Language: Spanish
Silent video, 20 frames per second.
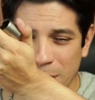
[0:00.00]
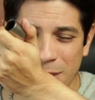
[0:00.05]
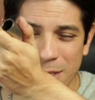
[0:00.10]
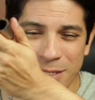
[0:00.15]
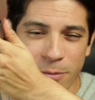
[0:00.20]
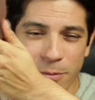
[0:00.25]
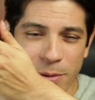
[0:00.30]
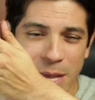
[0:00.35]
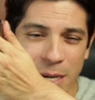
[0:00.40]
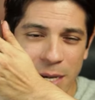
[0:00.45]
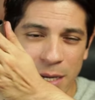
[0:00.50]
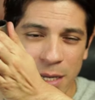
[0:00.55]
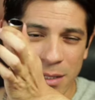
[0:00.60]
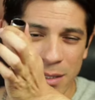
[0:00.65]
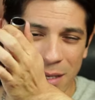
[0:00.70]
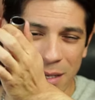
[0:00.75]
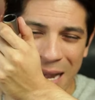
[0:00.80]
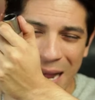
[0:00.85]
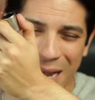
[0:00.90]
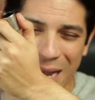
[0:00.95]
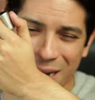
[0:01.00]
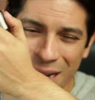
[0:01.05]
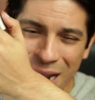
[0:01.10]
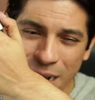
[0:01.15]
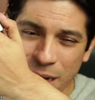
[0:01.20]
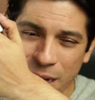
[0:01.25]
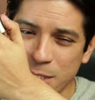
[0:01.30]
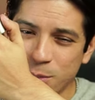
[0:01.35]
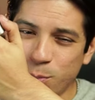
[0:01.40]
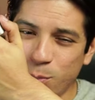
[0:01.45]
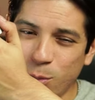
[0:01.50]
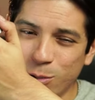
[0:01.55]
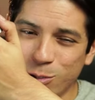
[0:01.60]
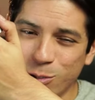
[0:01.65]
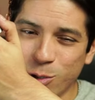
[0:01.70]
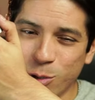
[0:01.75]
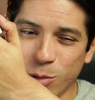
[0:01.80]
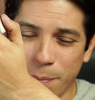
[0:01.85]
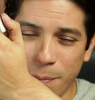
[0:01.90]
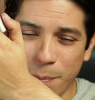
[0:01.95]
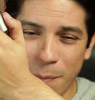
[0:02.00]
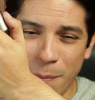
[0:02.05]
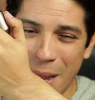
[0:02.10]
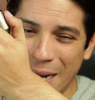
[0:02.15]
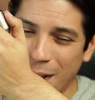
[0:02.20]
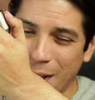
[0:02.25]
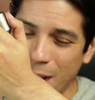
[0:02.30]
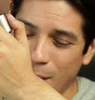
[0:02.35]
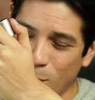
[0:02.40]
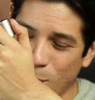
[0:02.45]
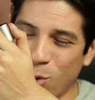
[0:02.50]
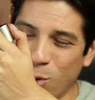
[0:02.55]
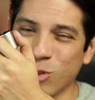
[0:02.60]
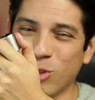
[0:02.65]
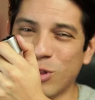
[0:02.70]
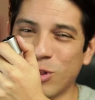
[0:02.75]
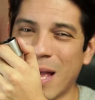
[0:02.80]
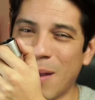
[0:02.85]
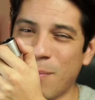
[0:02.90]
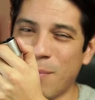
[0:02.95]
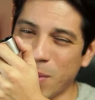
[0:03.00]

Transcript: y se viene la clara explosión de bergamota,